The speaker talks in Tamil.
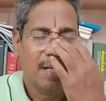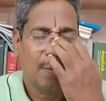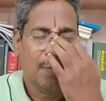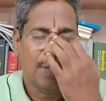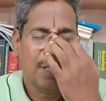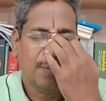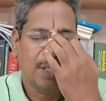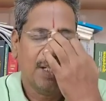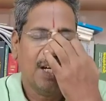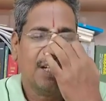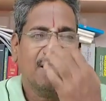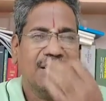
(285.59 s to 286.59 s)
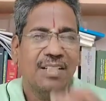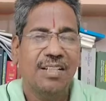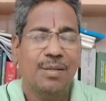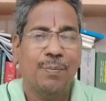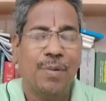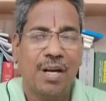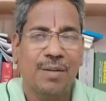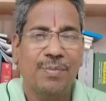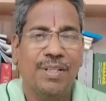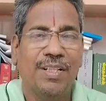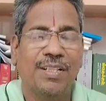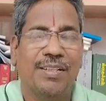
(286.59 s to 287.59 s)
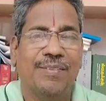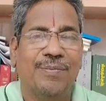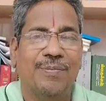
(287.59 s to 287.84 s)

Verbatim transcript: கம்பர் நமக்கு நடத்துகின்ற பாடம்தான்